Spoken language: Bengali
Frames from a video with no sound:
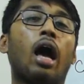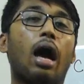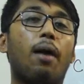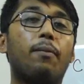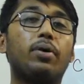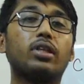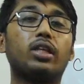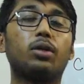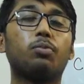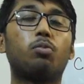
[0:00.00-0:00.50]

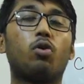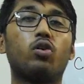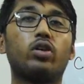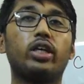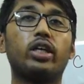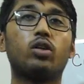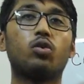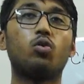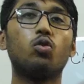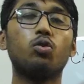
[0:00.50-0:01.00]
আমাদের
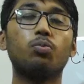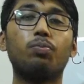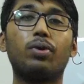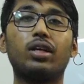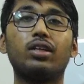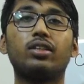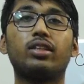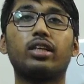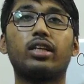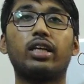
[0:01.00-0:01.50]
বডির কোন
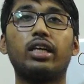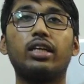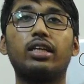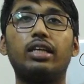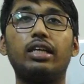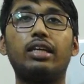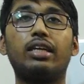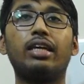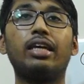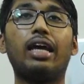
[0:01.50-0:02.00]
পার্ট থেকে
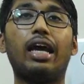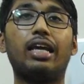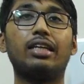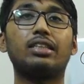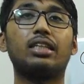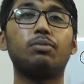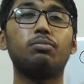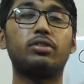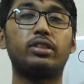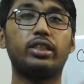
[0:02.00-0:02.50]
কি কি
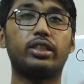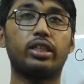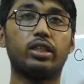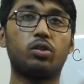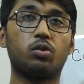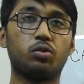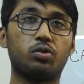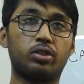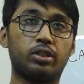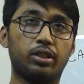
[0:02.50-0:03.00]
এনজাইম সিক্রেট
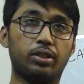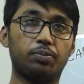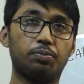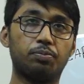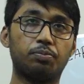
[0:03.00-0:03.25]
হচ্ছে